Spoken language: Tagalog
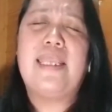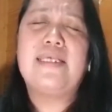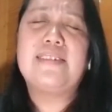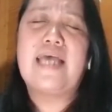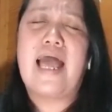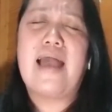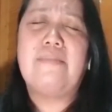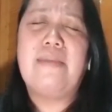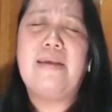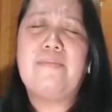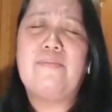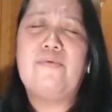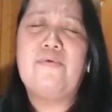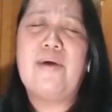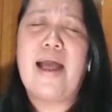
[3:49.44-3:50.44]
sa aming
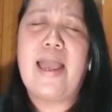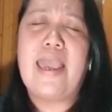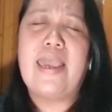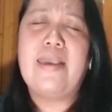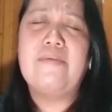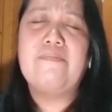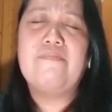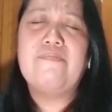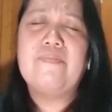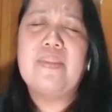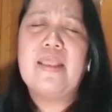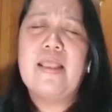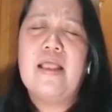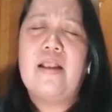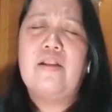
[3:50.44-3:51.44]
buhay.
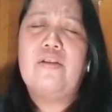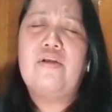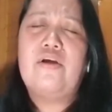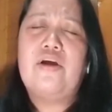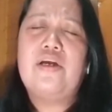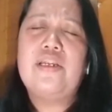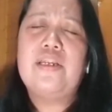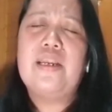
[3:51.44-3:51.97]
Lord,